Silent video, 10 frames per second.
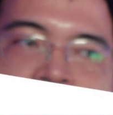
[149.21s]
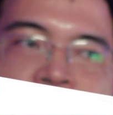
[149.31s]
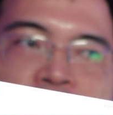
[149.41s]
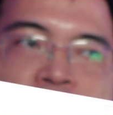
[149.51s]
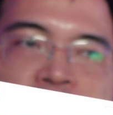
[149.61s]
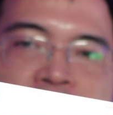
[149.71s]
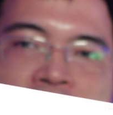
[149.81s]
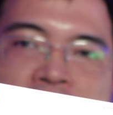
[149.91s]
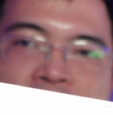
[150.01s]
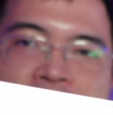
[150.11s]
uh, on off cái
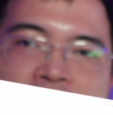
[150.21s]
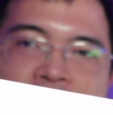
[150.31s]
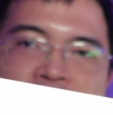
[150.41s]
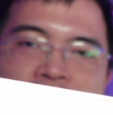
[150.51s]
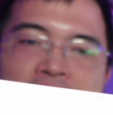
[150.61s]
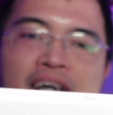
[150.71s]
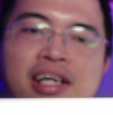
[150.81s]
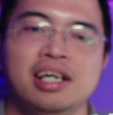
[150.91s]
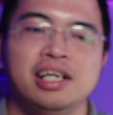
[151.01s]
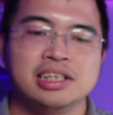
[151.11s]
này lên nè đó
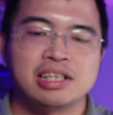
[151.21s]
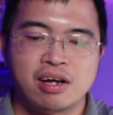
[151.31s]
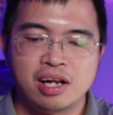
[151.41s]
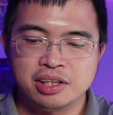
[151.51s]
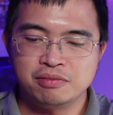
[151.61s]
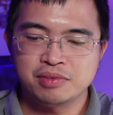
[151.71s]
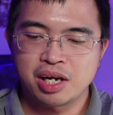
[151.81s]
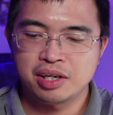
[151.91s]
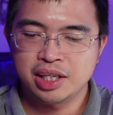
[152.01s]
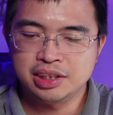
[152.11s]
sau đó là chúng
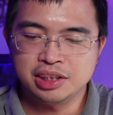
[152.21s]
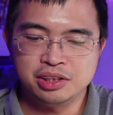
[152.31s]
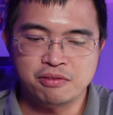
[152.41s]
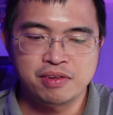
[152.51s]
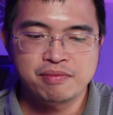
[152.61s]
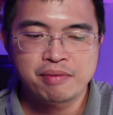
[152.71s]
ta có thể sử dụng phím